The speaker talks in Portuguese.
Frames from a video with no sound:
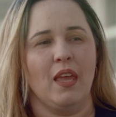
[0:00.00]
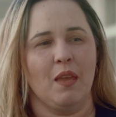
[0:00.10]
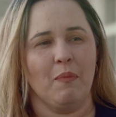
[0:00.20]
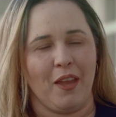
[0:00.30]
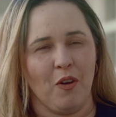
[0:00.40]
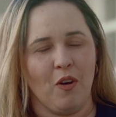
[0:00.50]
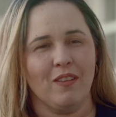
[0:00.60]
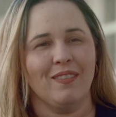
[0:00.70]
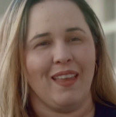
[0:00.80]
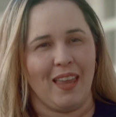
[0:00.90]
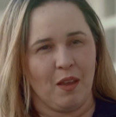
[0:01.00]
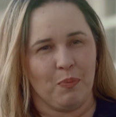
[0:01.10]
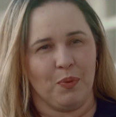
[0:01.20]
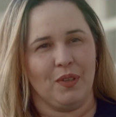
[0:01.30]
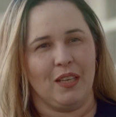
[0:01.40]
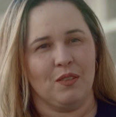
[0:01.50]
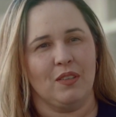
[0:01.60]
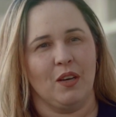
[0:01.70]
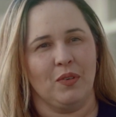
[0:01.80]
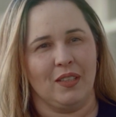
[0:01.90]
em maior tempo dentro
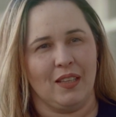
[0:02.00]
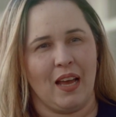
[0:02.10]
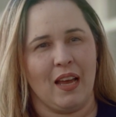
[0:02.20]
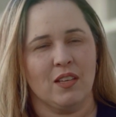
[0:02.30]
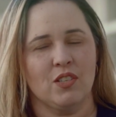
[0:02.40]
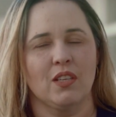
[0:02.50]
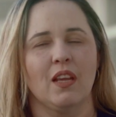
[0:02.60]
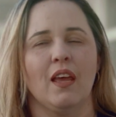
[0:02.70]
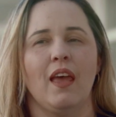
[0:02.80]
da unidade